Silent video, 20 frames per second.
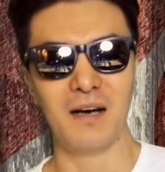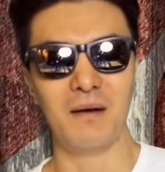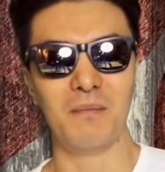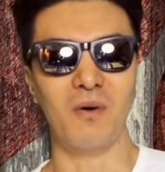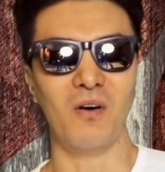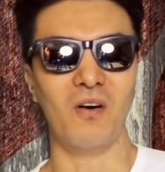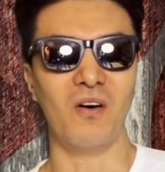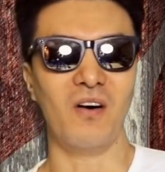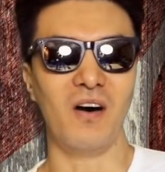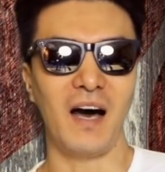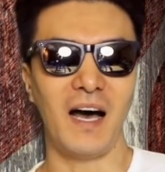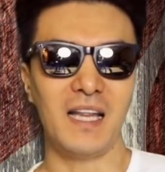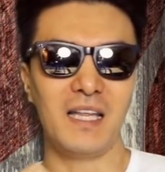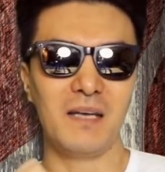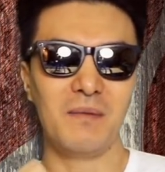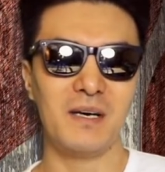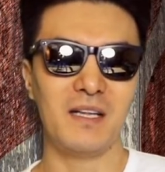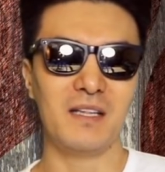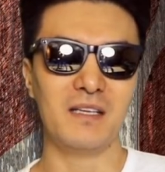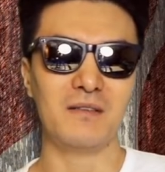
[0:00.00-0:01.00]
뭐
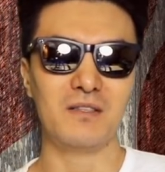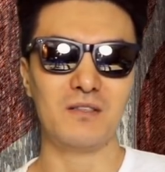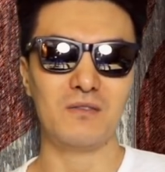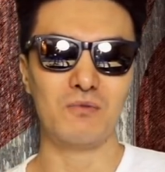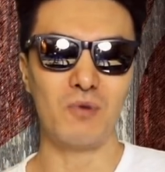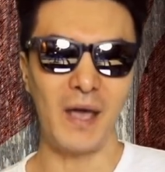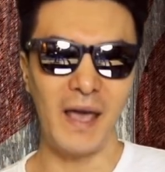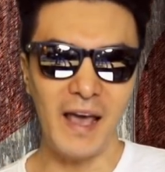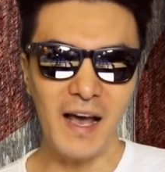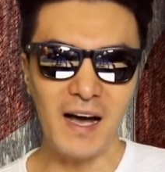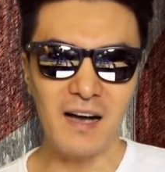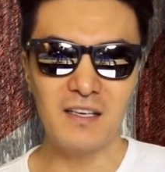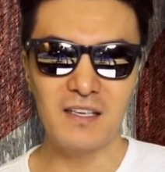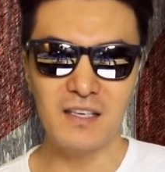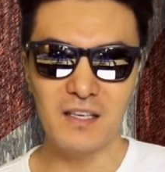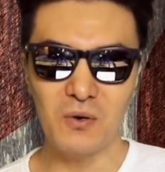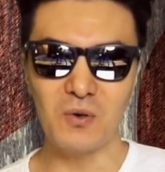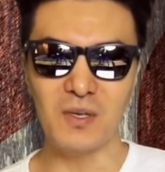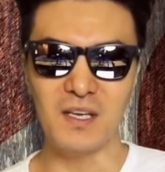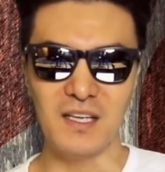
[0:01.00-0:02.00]
아니면은 퇴학
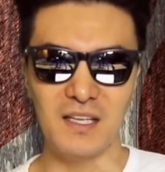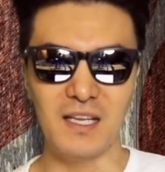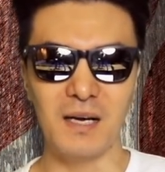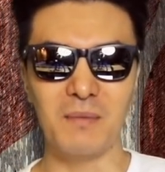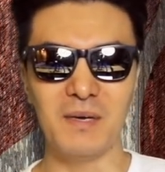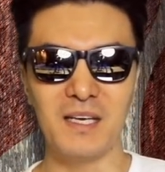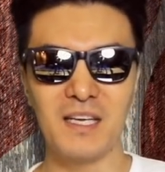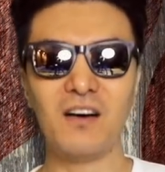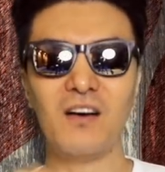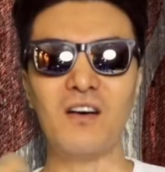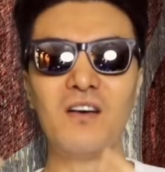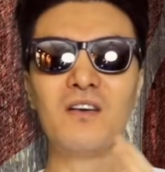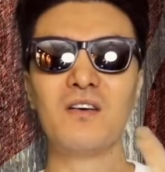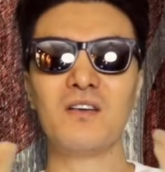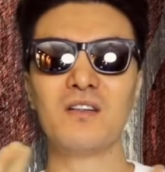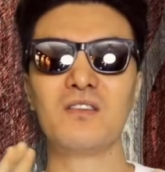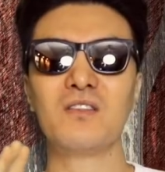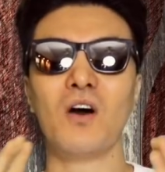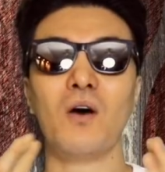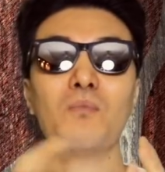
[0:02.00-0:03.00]
기록이 있냐 뭐 이런
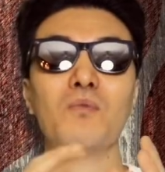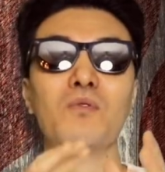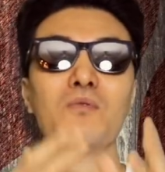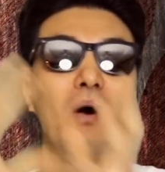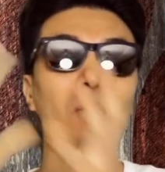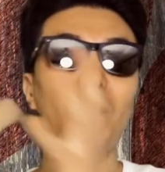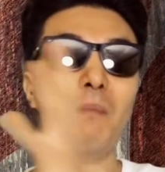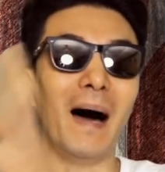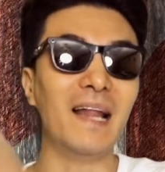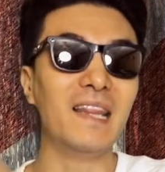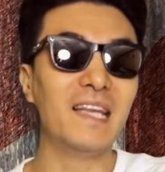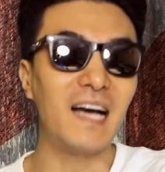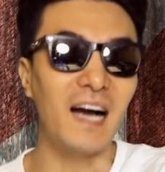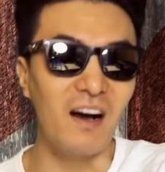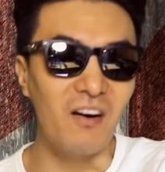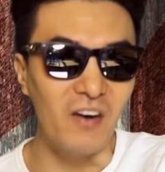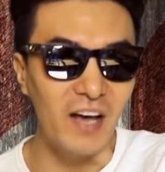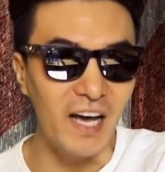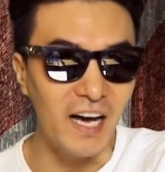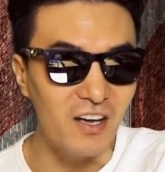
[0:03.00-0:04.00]
거는 너무 너무 많이
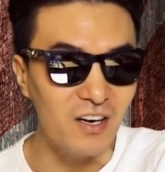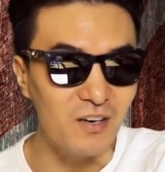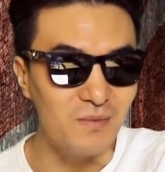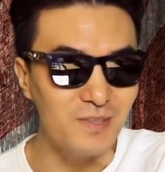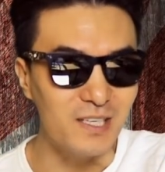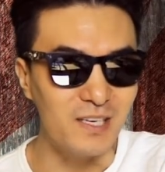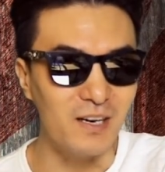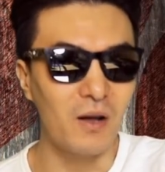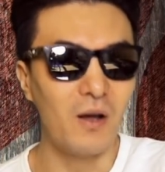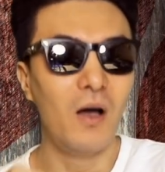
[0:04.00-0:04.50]
간 거야 여러분들